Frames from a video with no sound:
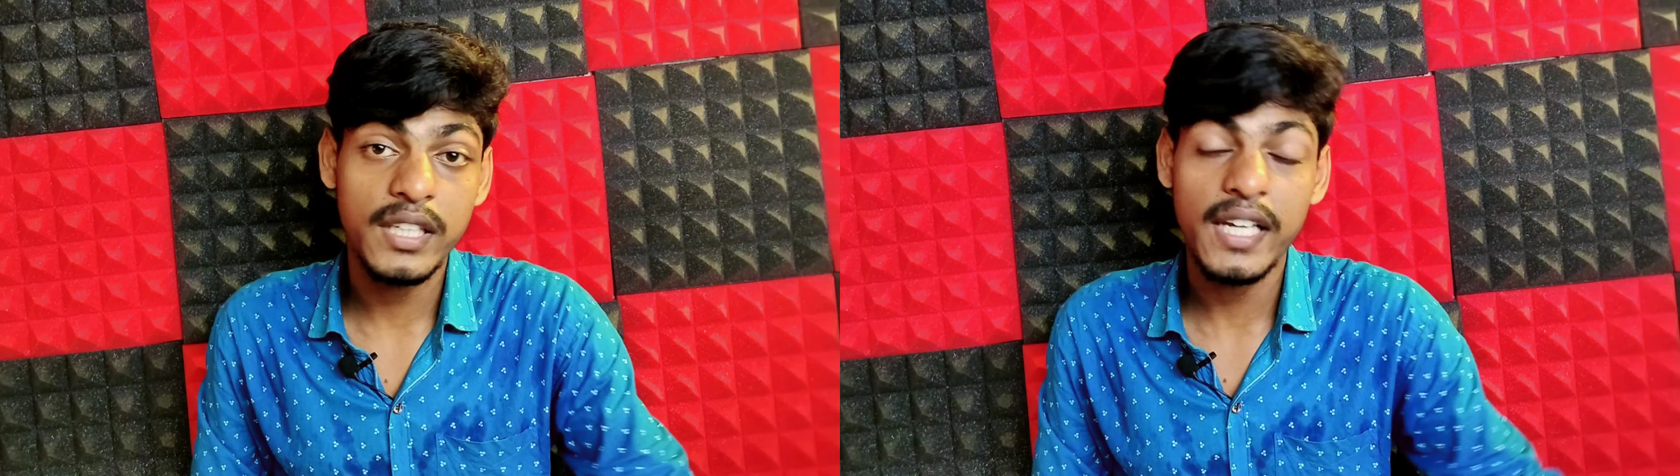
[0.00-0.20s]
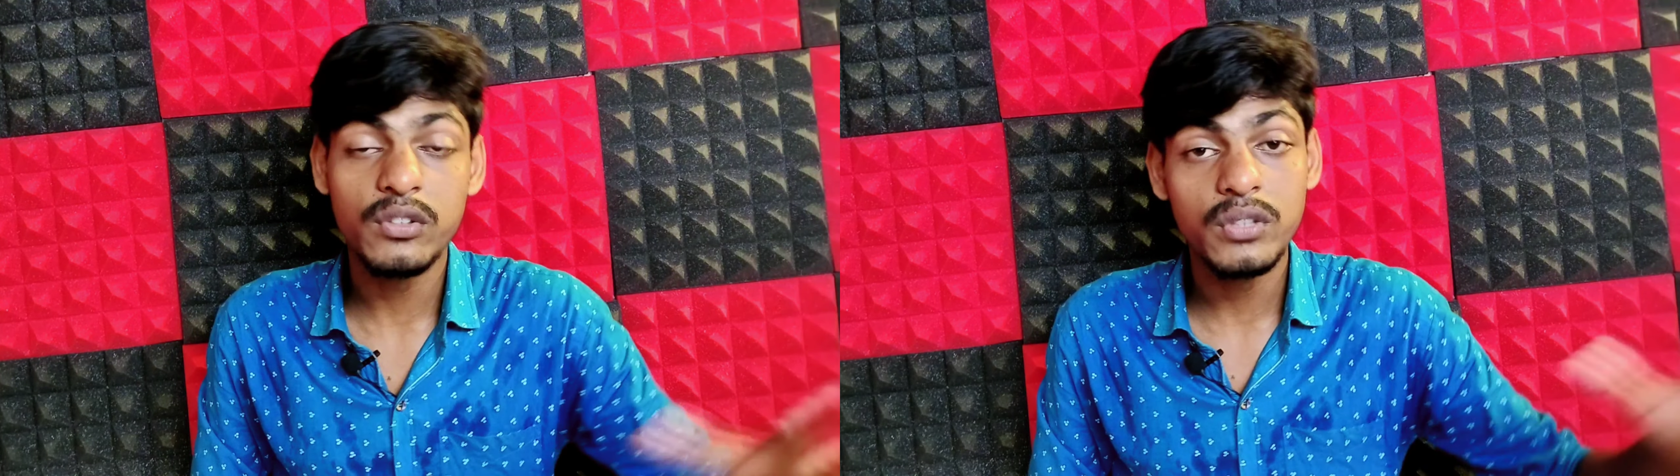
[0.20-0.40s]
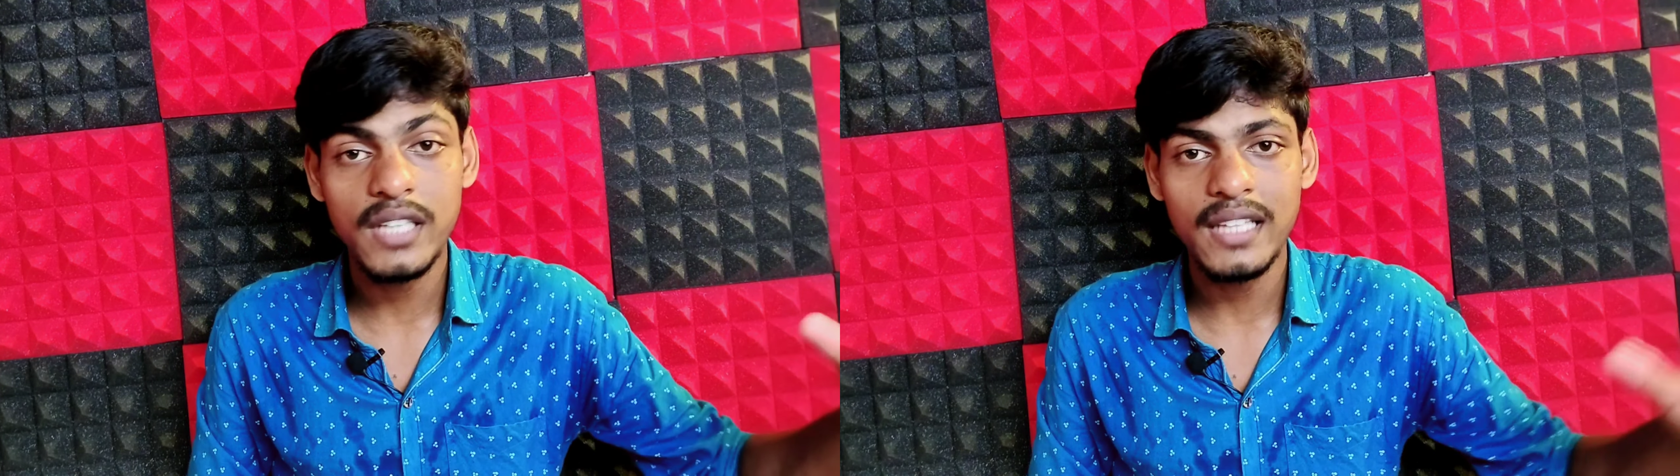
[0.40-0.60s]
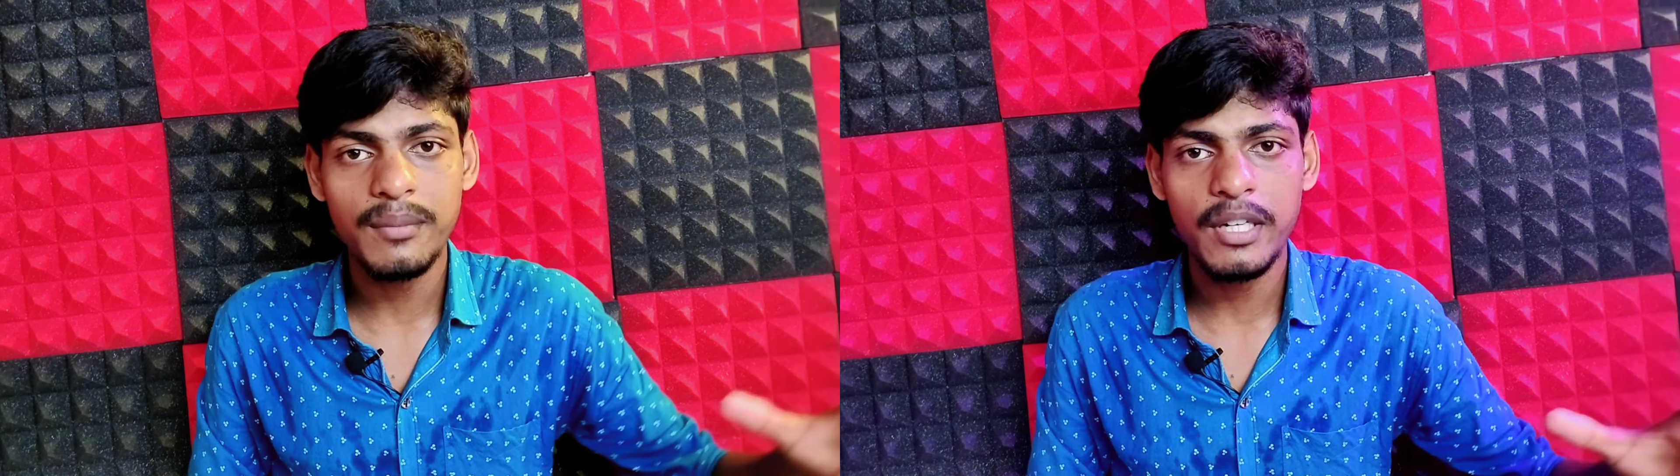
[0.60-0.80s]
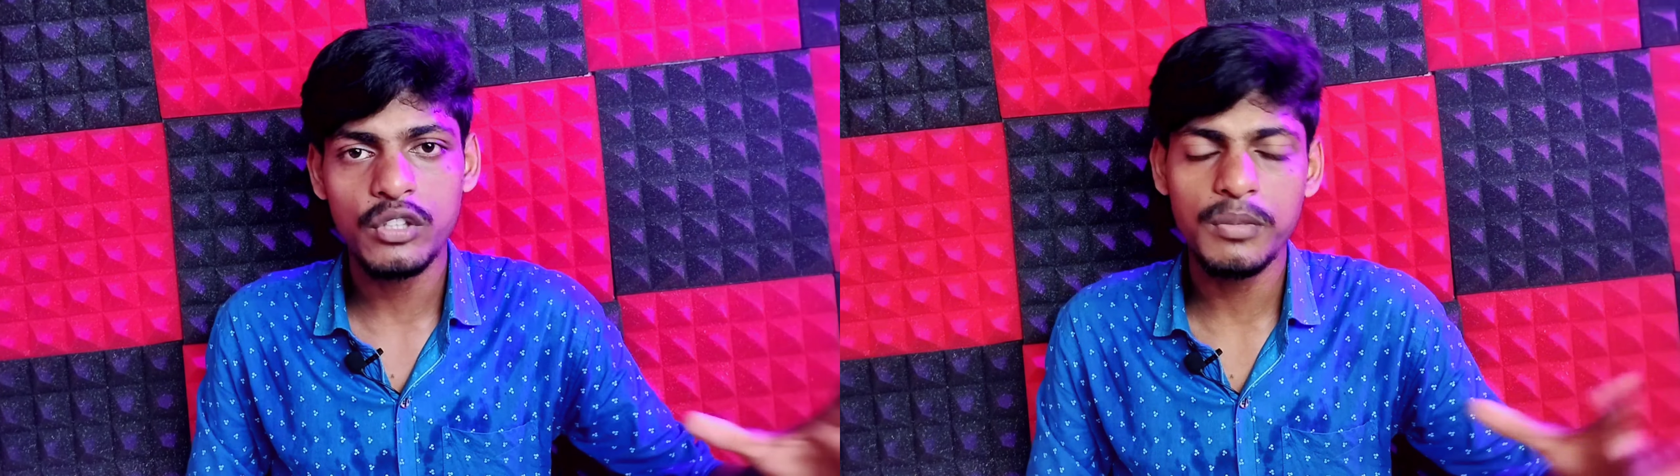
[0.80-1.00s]
সে যদি
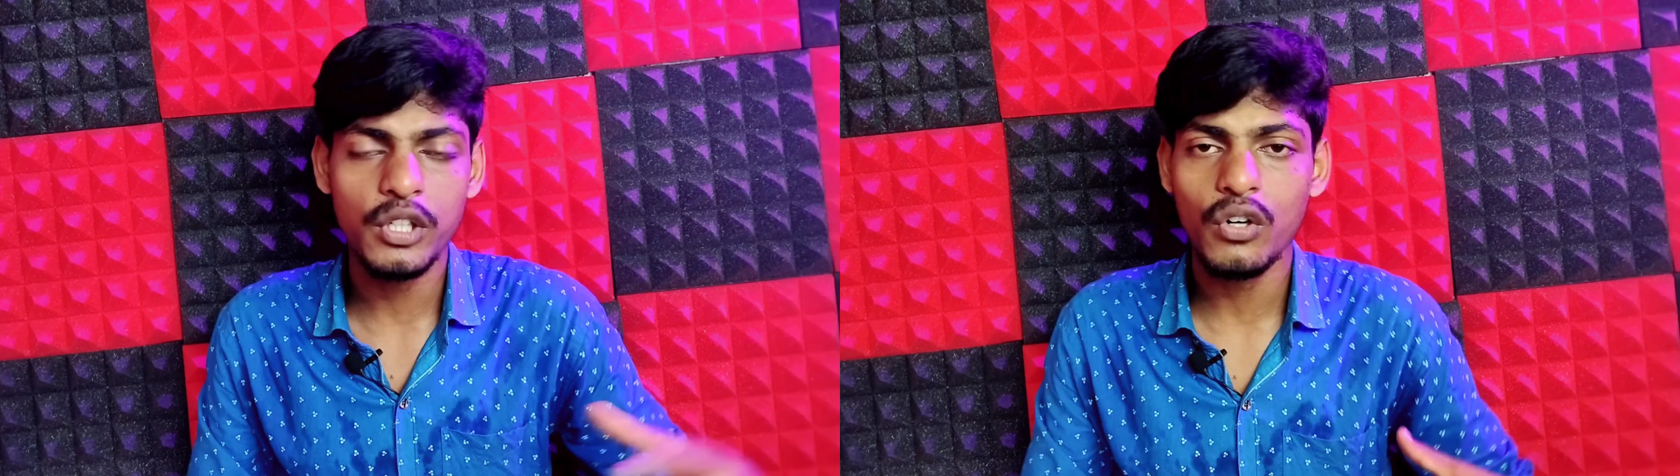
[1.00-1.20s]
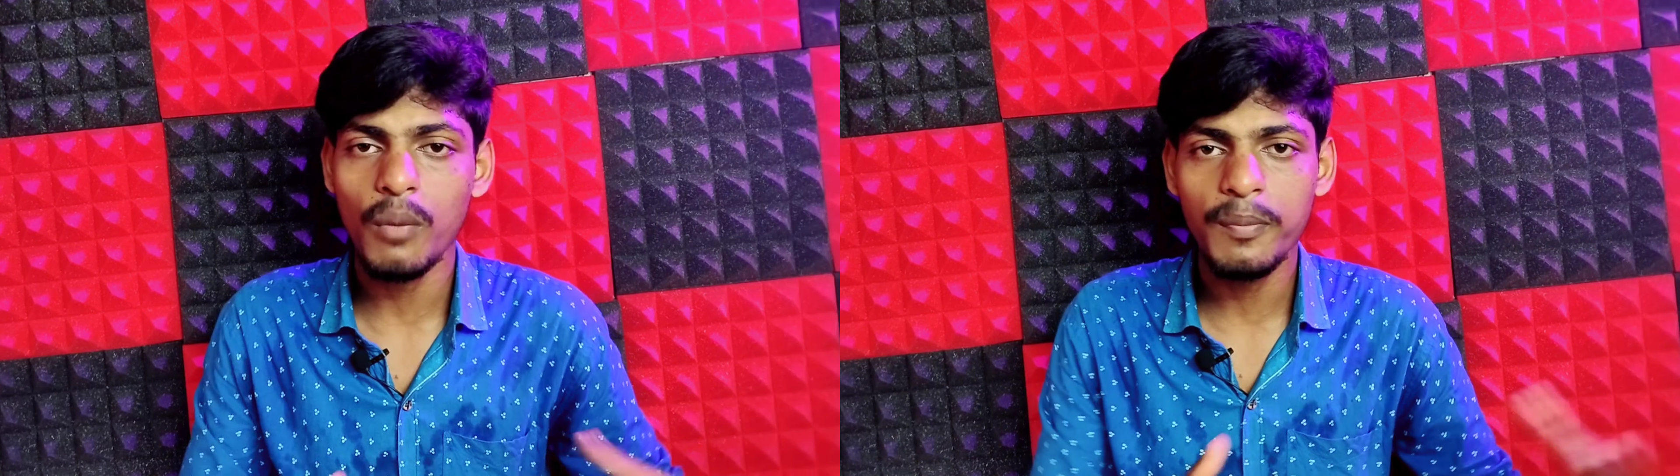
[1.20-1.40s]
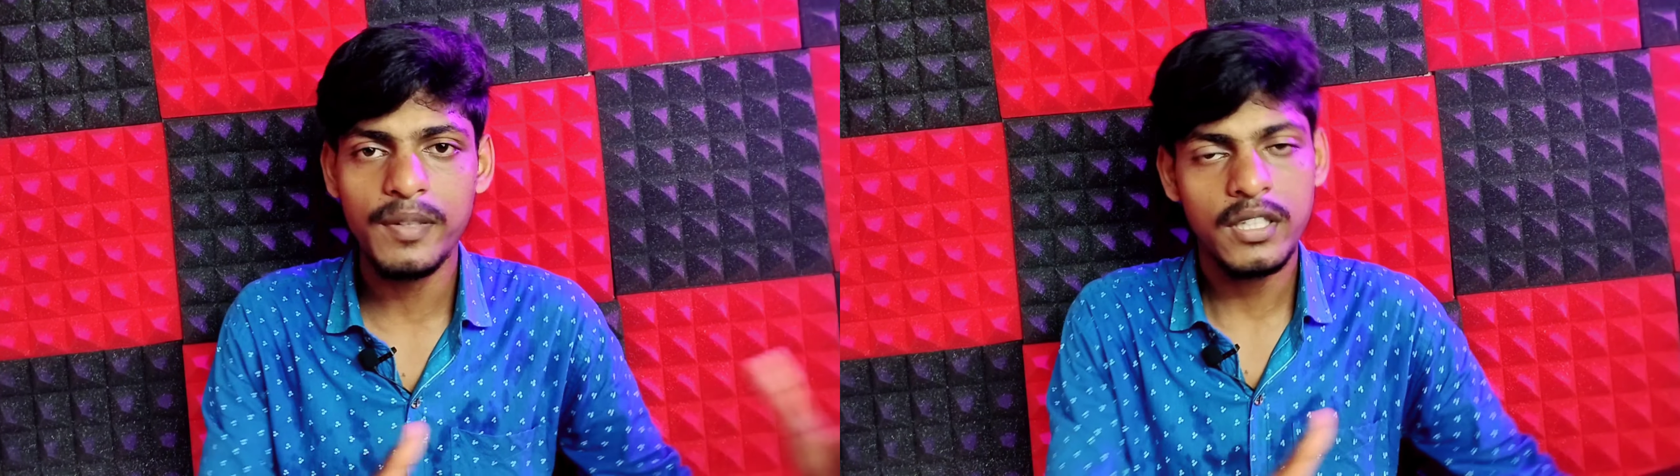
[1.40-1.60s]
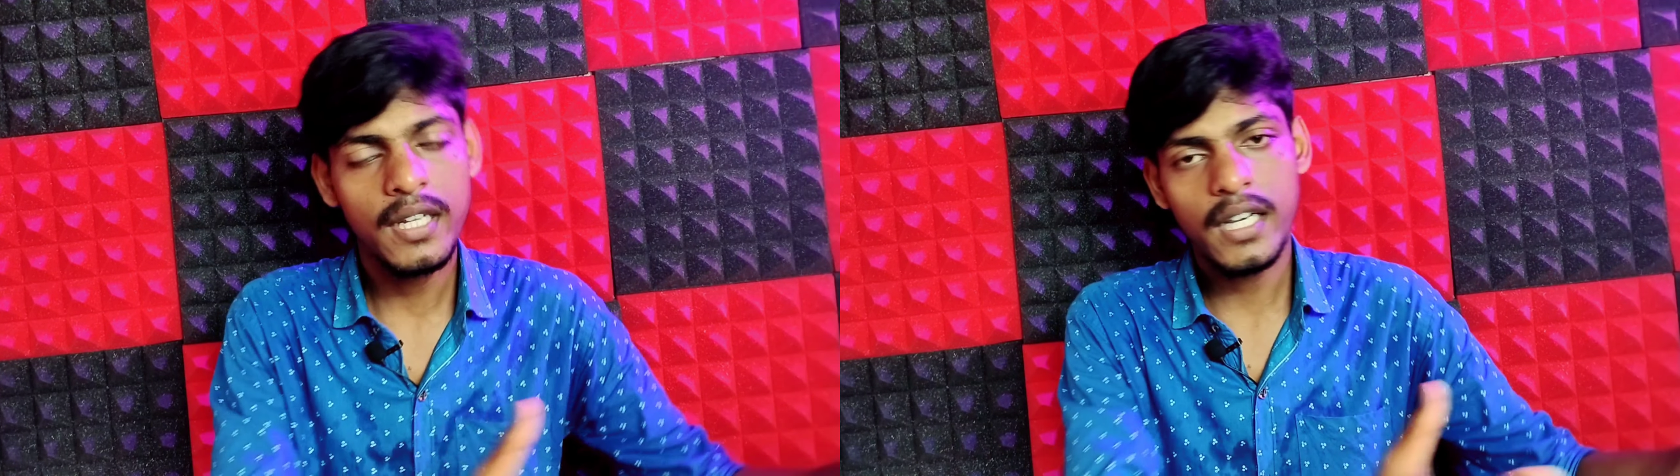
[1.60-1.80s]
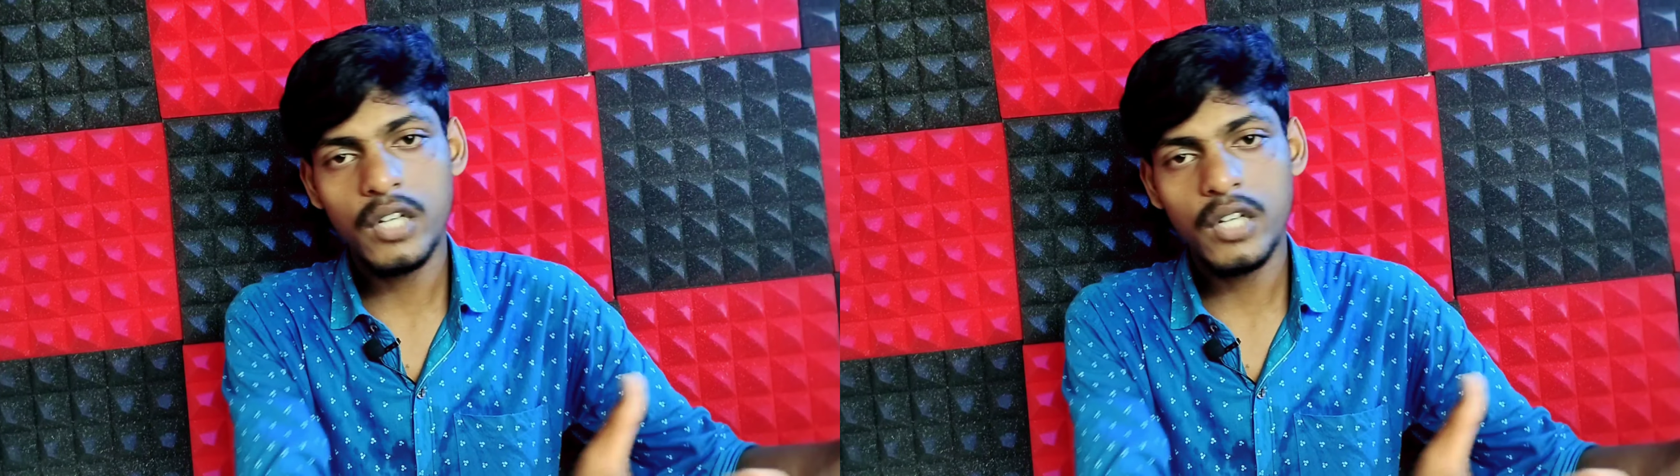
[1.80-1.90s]
জানতে পারে তুমি ধরো কপি পেস্ট